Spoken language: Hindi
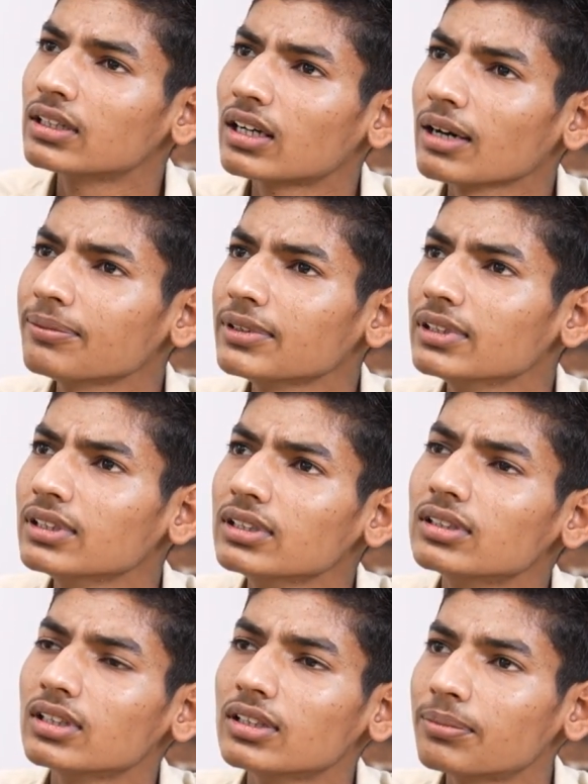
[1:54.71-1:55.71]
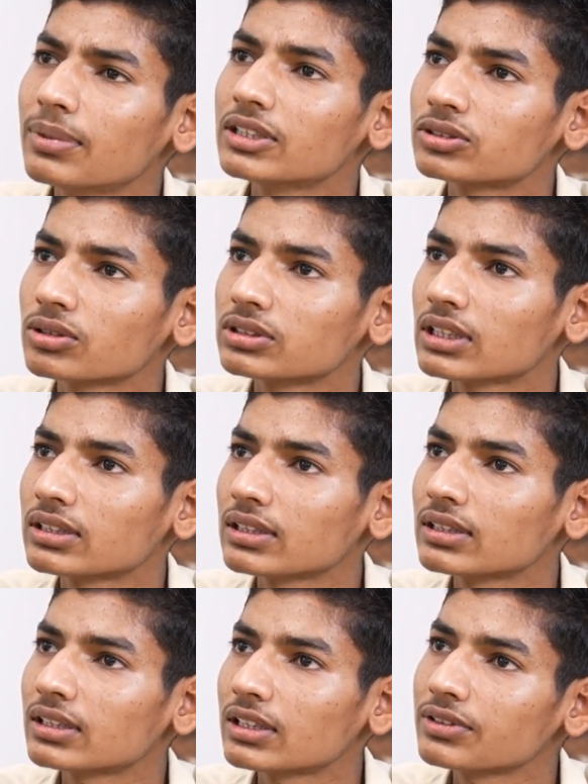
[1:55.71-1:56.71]
काफ़ी इन्फ्लुएंस हो जाता
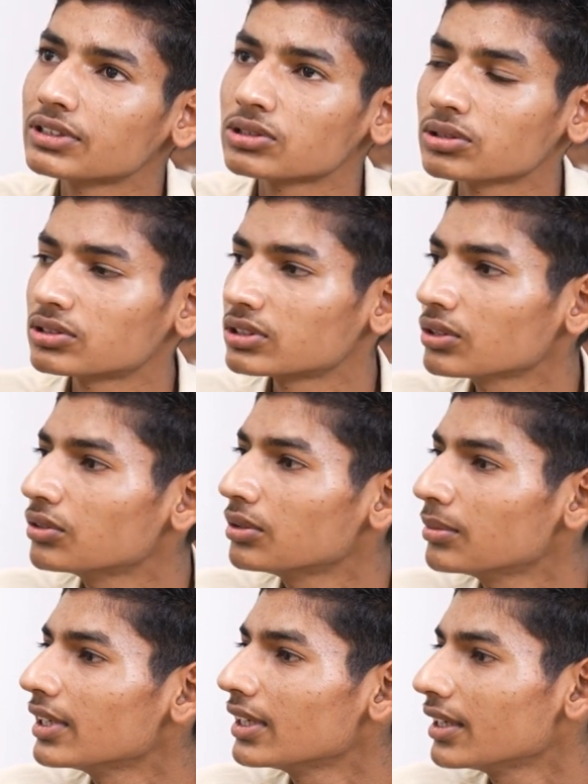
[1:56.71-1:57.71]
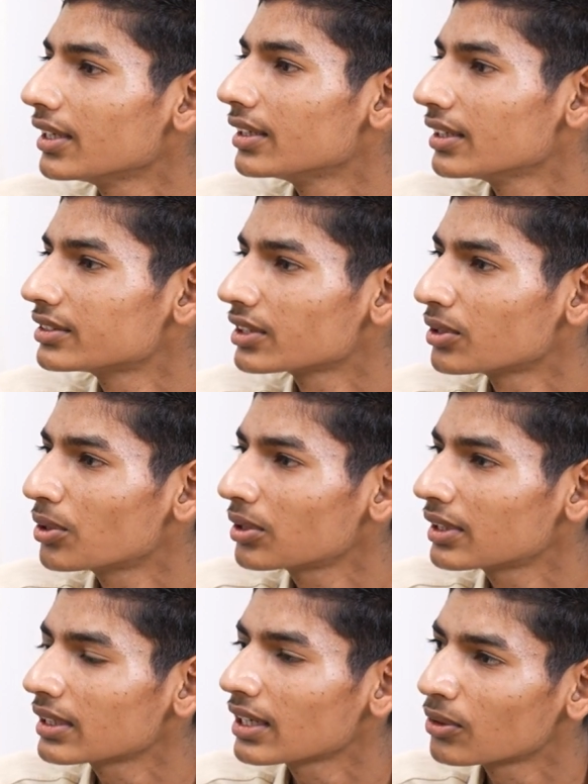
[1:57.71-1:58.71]
था टीवी शोज से उनमें ऐसे
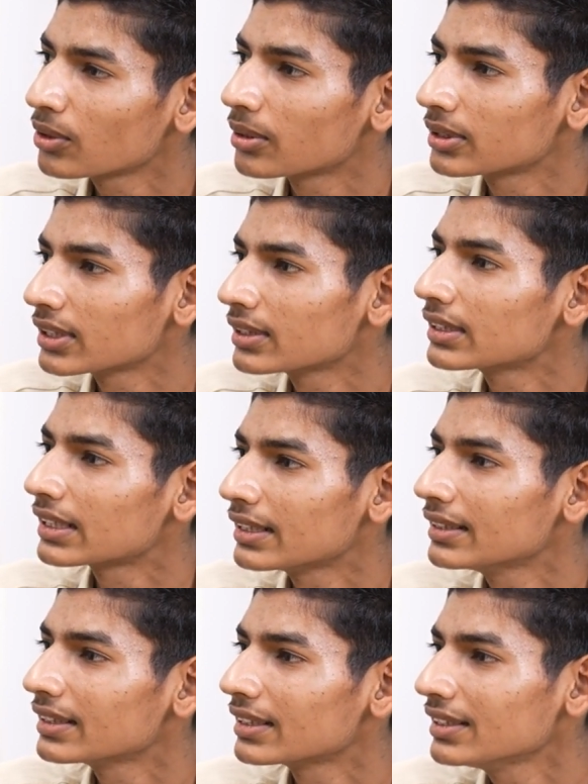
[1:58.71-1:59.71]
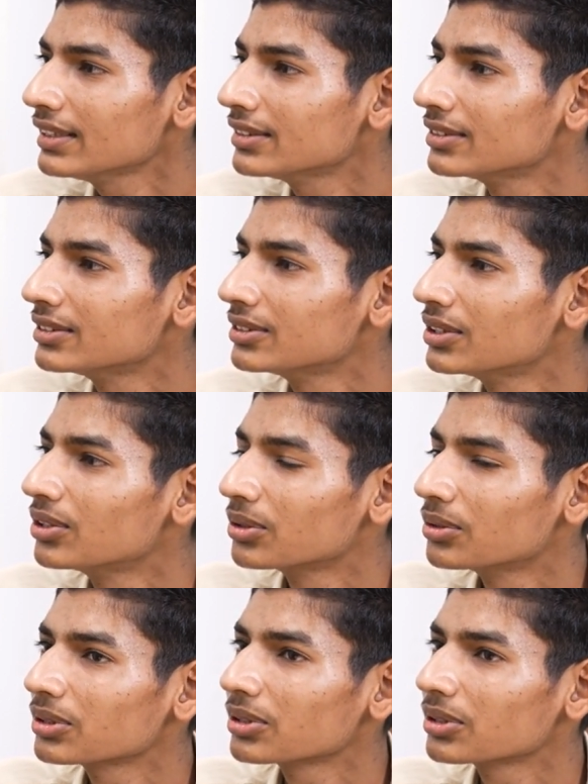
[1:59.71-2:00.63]
डॉक्टर का रोल होता था कहीं ना कहीं हम्म।